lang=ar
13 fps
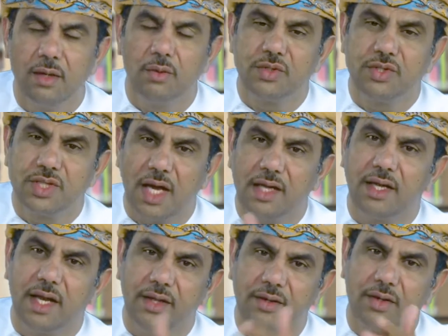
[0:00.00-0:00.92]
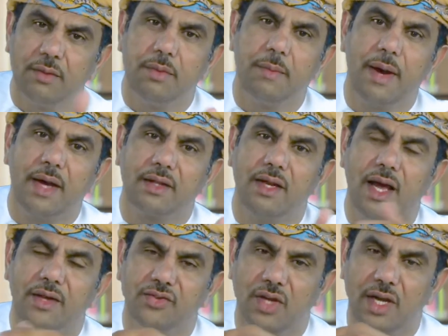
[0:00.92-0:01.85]
واستعنت أيضا ببعض
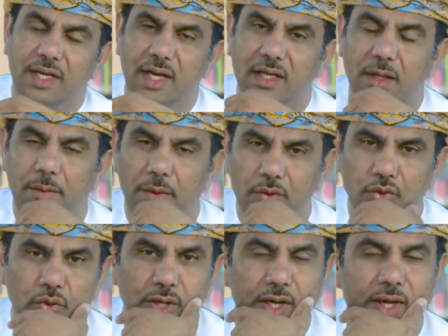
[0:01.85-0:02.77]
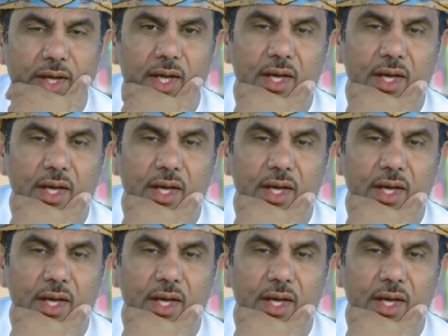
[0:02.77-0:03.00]
الأحصائيات الموجودة